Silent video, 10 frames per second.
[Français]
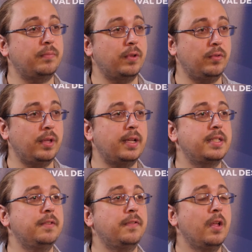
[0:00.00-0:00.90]
d'un point de vue
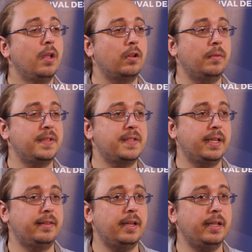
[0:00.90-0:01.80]
narratif, comme des
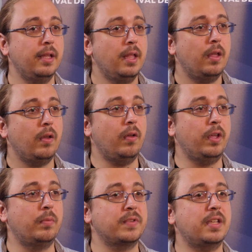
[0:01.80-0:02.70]
séries télé. Euh,
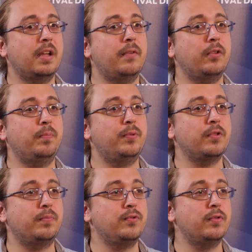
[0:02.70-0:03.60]
il commence à y avoir de plus
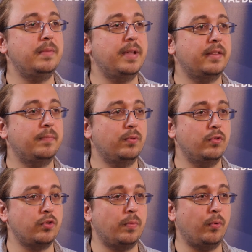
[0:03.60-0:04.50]
en plus de liberté pour le
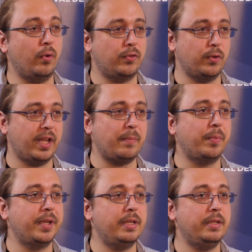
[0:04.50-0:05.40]
joueur pour se
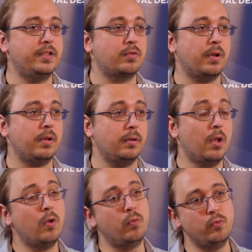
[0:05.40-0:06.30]
réapproprier l'histoire
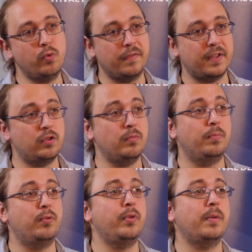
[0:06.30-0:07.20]
ou inversement
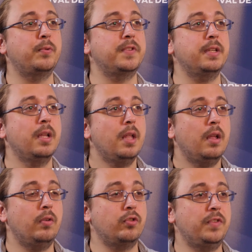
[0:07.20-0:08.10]
pour lui imposer.
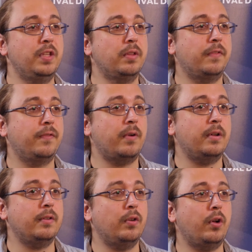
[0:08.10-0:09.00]
Le jeu vidéo, des
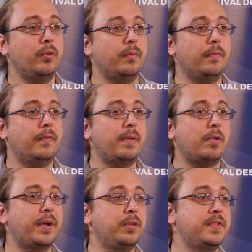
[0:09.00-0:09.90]
fois, euh, lorgne
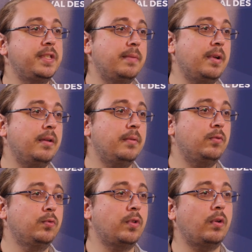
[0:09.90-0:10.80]
vraiment près du cinéma
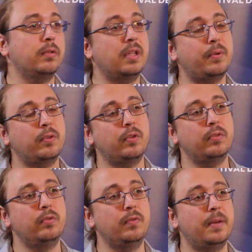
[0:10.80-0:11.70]
tout en apportant
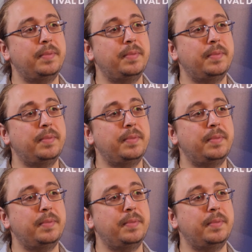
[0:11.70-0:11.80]
de nouvelles